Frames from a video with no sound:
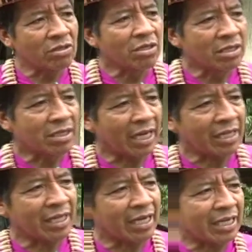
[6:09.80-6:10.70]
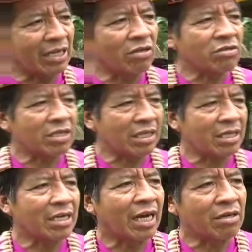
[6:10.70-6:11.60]
es 30 kilos,
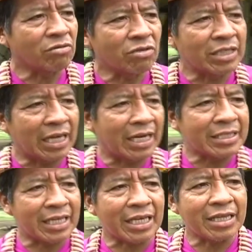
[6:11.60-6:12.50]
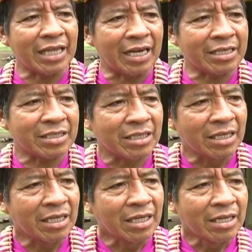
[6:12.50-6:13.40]
sí. Algunos llegan hasta quintales.
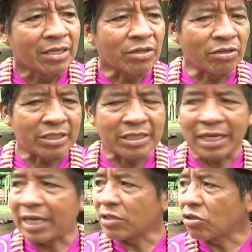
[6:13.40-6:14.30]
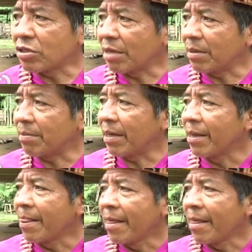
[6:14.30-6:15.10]
Entonces de eso se vive.